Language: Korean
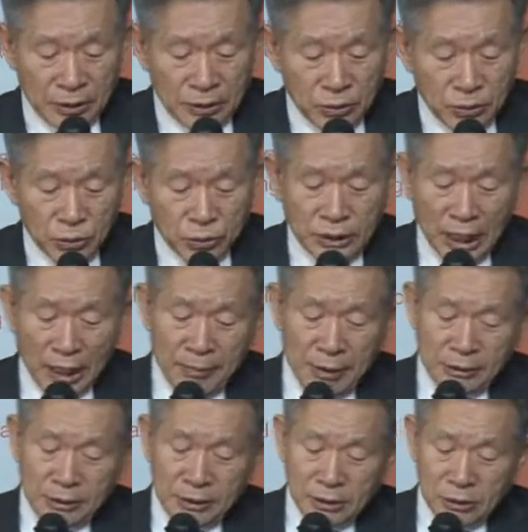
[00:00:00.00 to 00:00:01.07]
그
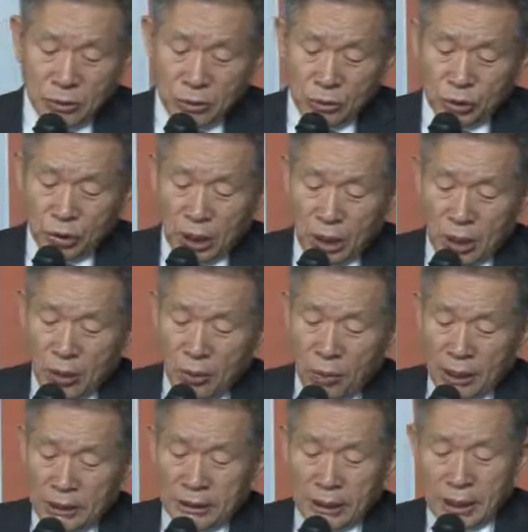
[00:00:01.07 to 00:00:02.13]
후담메섹으로
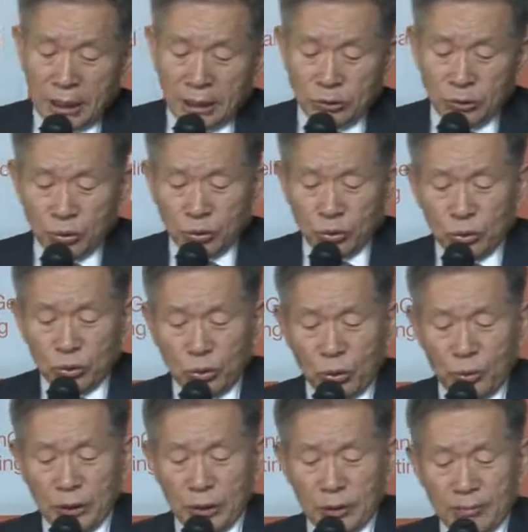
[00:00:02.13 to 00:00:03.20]
돌아왔다가 죽을
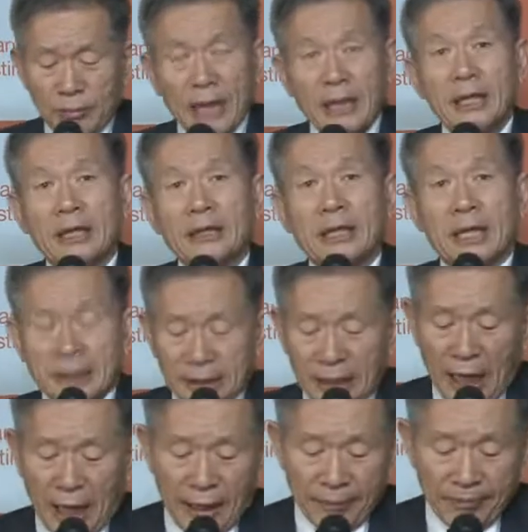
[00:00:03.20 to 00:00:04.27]
고비를 맞게
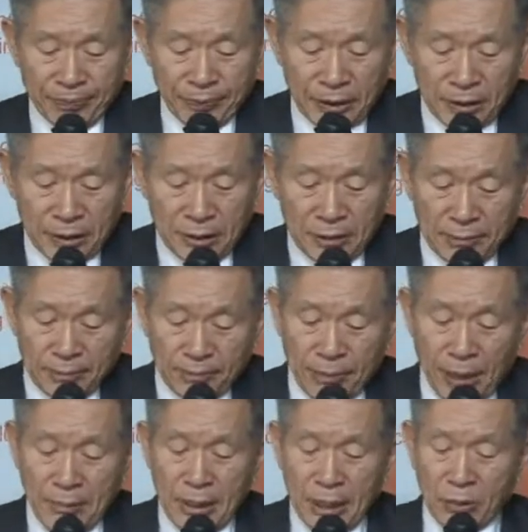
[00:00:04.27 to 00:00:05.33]
됐다.
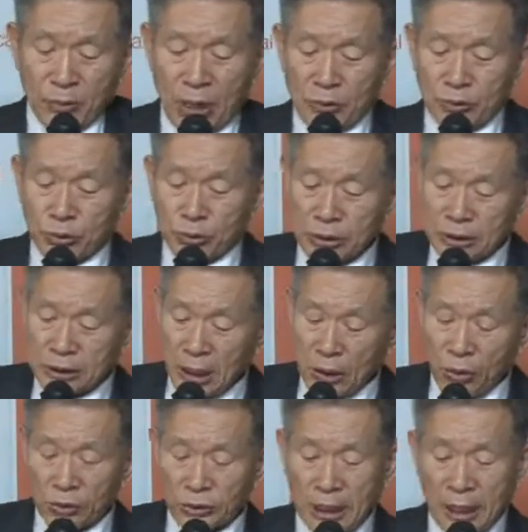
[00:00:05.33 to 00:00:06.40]
밤에 광주를 리
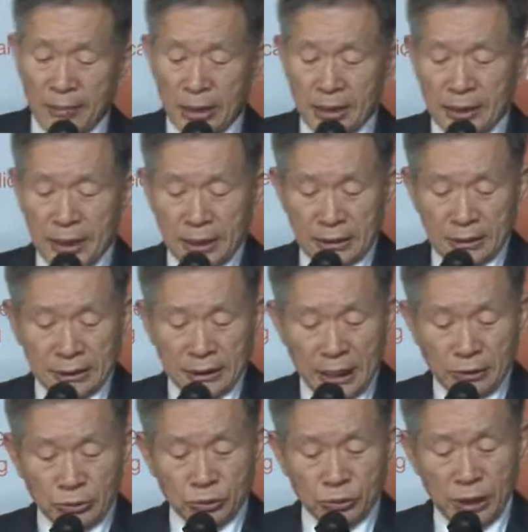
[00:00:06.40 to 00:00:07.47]
타고 담메색을
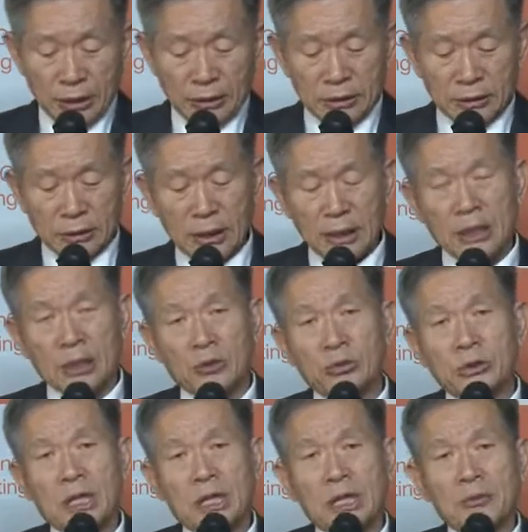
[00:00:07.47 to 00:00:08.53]
탈출하여
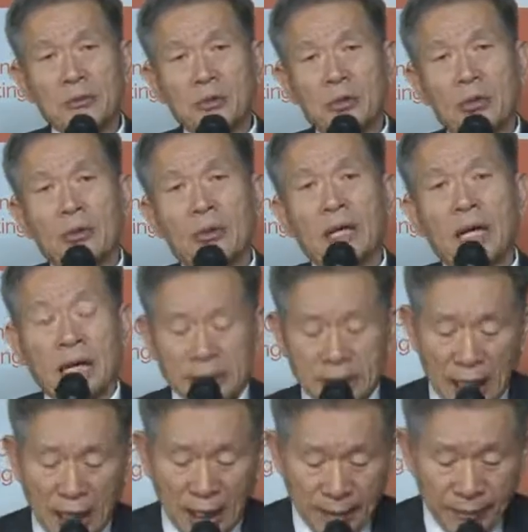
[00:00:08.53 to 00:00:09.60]
예루살렘으로
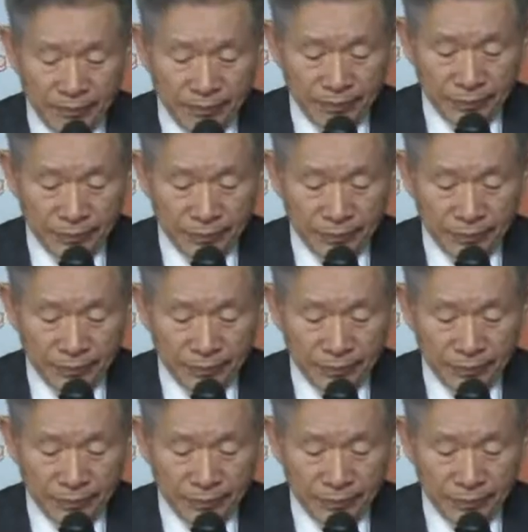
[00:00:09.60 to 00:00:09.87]
갔다.